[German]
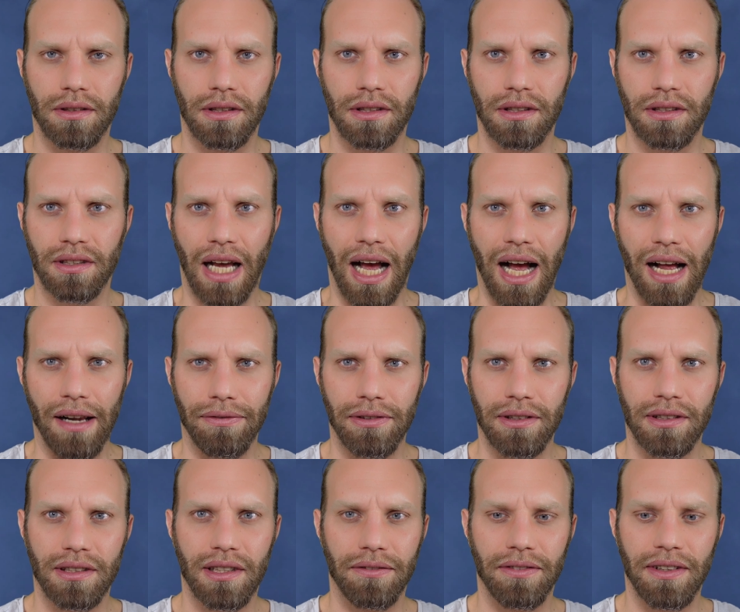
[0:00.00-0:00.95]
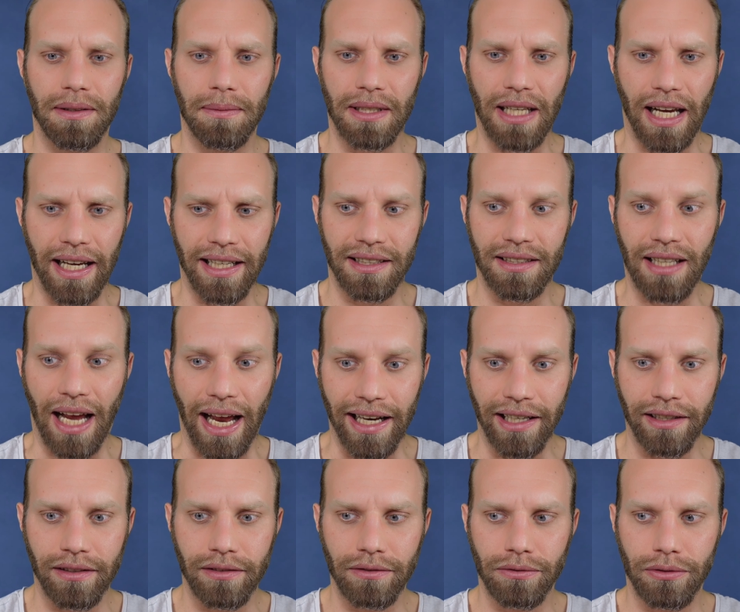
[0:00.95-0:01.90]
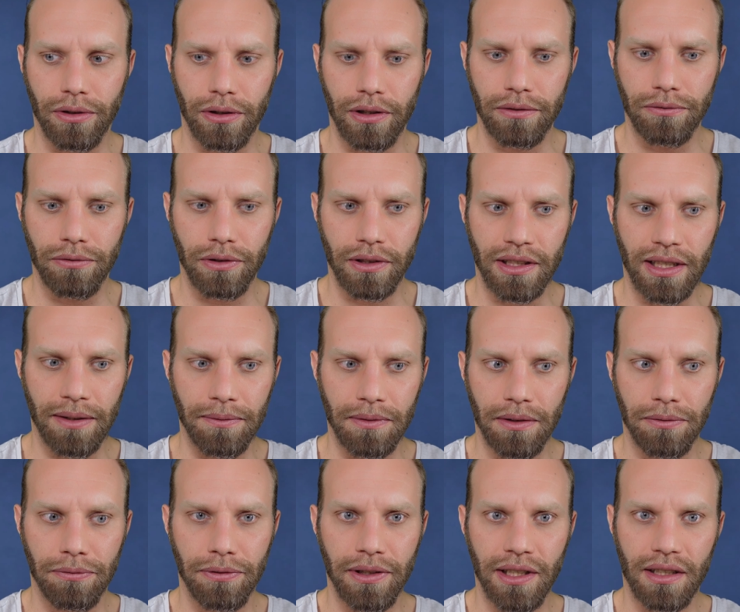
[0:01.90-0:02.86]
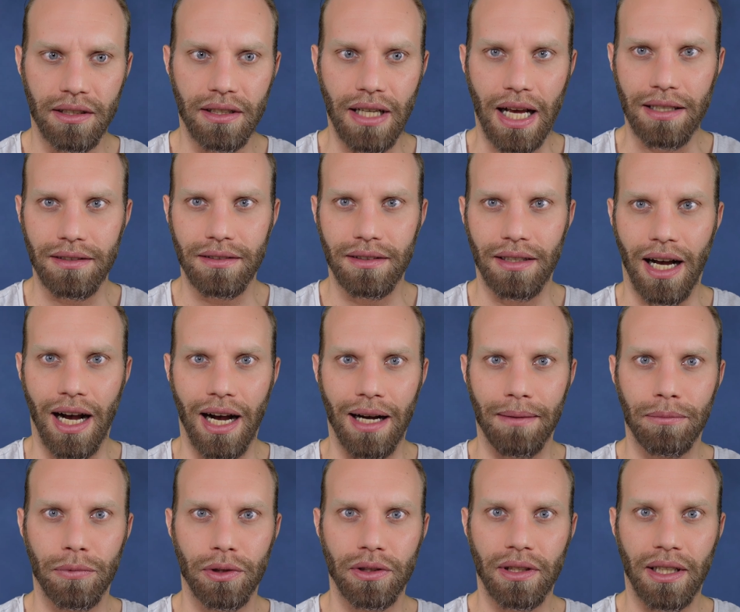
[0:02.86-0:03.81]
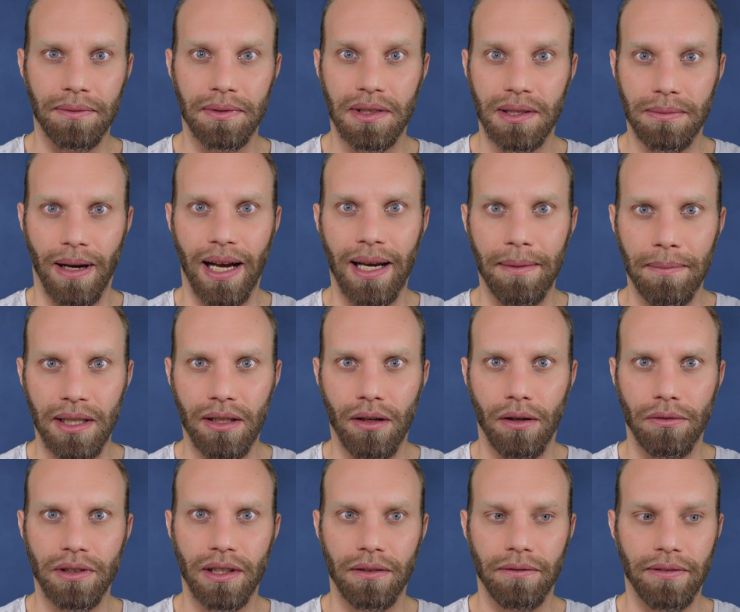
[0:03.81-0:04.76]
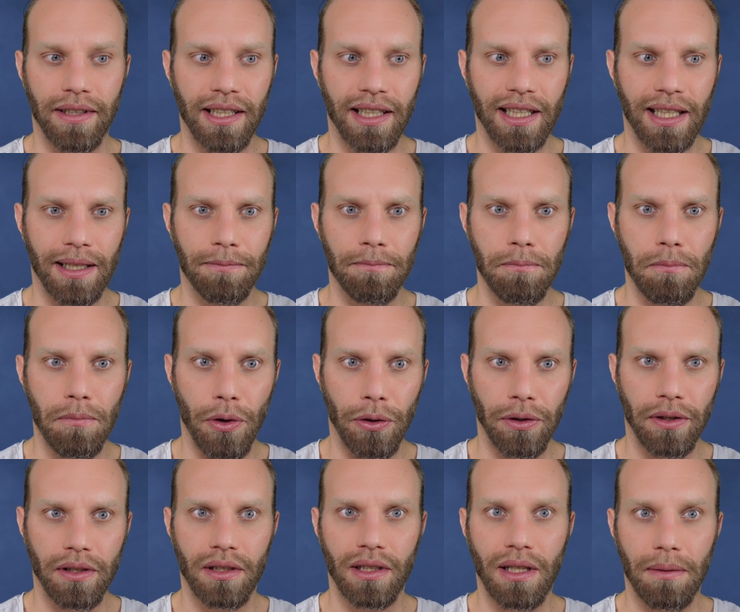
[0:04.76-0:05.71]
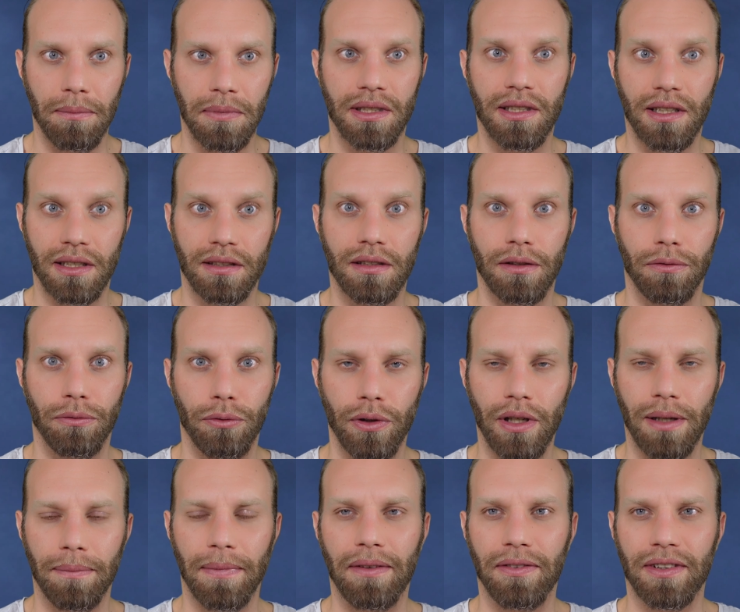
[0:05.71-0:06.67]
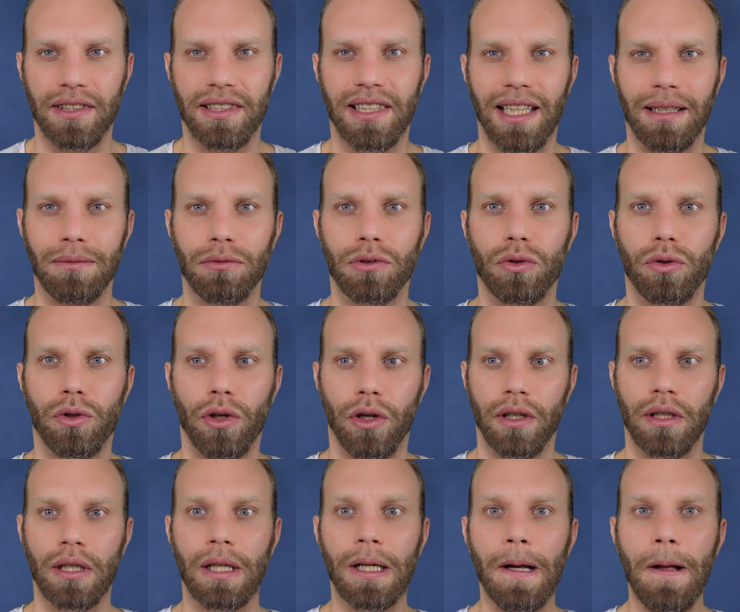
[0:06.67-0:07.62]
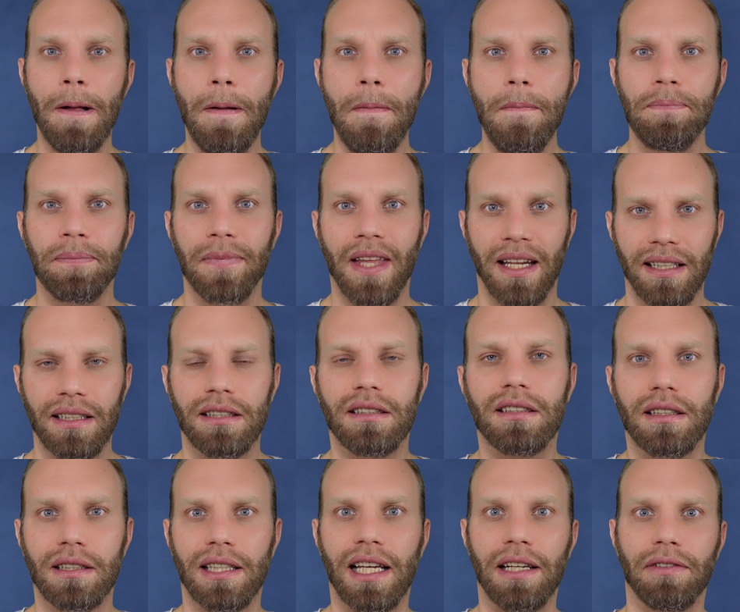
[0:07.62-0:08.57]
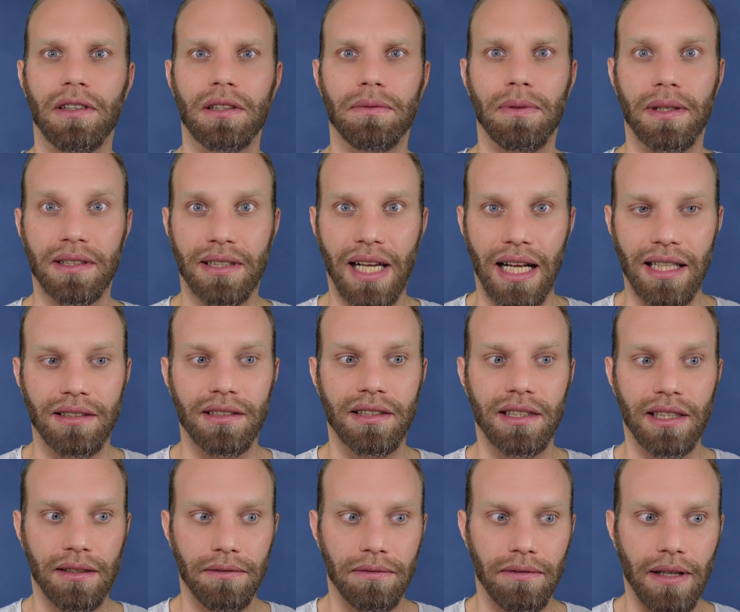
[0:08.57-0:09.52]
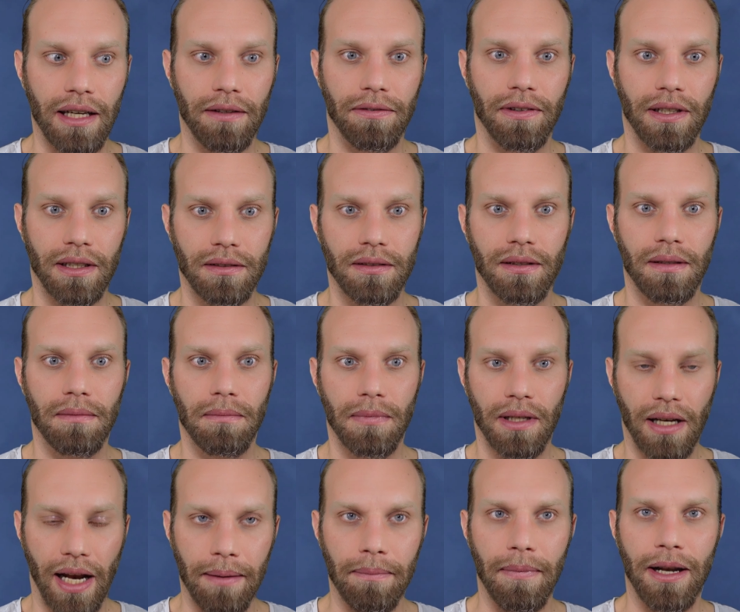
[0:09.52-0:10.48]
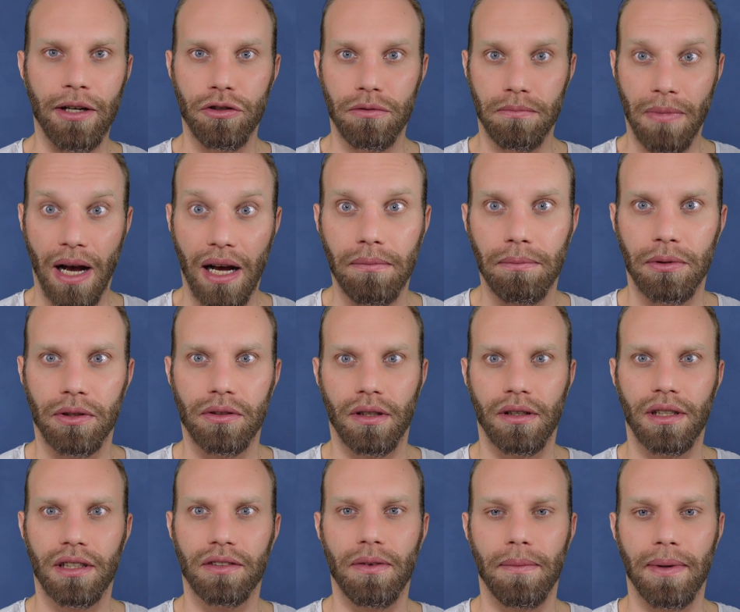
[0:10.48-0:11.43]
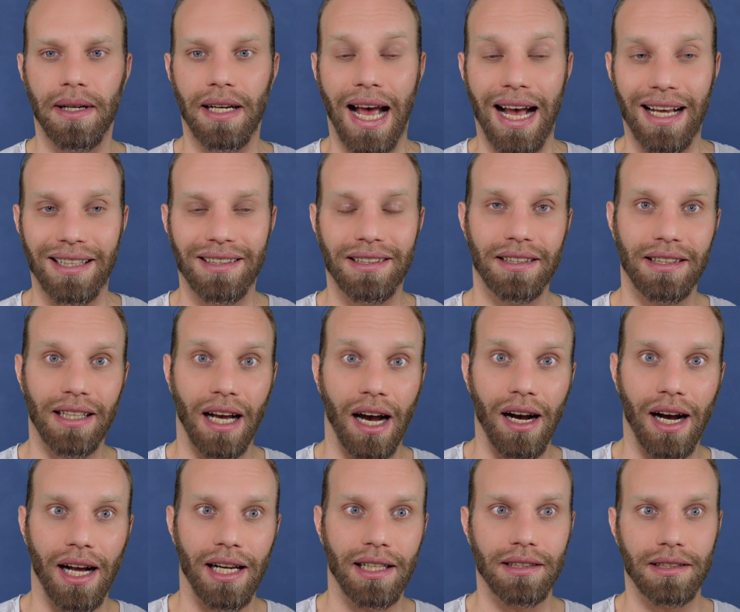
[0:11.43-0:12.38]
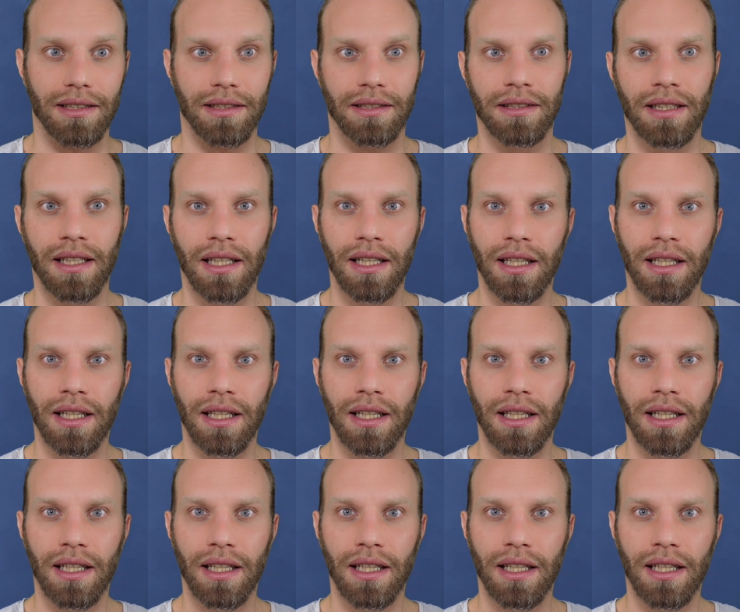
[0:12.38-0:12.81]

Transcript: ihr Tafelservie mit einem teilen wollen, von dem sie vier Tassen haben und dann zwei mit auf den Weg geben möchten, damit sie das Gefühl haben, etwas geben zu können, dann ist das etwas, was ganz tief etwas mit einem Menschen macht, besonders wenn man 18 Jahre alt ist.